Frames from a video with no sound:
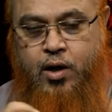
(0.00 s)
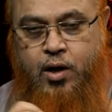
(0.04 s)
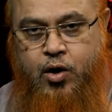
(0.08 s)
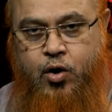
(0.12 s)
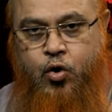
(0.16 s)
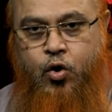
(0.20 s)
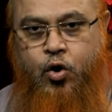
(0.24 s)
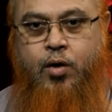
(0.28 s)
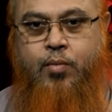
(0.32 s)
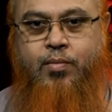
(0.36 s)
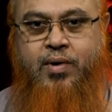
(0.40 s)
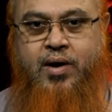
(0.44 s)

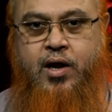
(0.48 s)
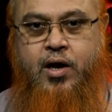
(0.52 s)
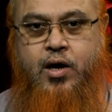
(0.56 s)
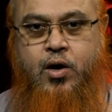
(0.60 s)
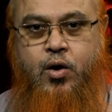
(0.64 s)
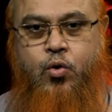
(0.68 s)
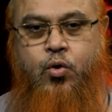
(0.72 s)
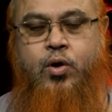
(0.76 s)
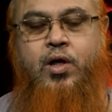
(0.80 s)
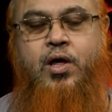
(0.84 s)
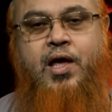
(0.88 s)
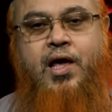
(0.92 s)
কলম
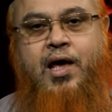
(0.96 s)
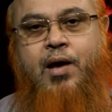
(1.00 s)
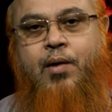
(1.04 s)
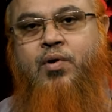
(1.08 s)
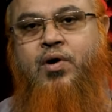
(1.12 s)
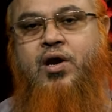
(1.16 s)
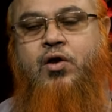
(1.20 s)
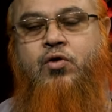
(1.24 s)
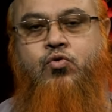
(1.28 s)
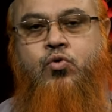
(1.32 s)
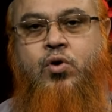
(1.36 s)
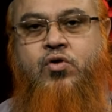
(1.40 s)
লিখলো এবং
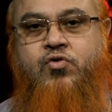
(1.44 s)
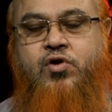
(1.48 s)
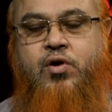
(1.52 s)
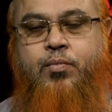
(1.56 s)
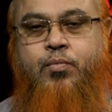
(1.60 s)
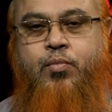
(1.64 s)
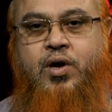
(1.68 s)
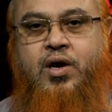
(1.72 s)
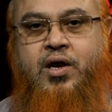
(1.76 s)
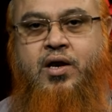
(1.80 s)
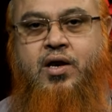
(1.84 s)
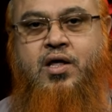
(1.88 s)
রাসুল ইসলাম
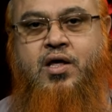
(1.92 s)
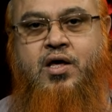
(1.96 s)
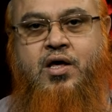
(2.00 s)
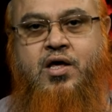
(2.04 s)
বললেন